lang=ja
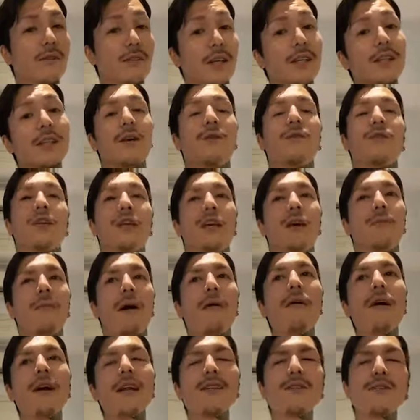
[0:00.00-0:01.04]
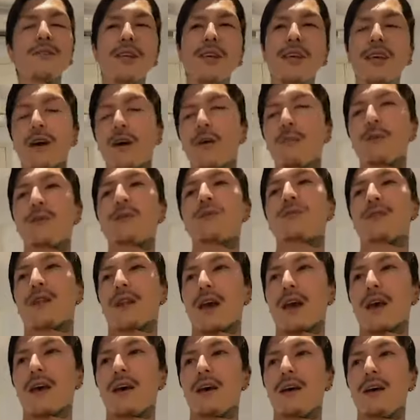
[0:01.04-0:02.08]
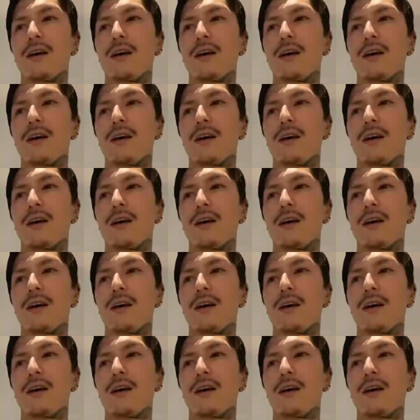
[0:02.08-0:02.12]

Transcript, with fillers: はさておき周りの人間を見とってね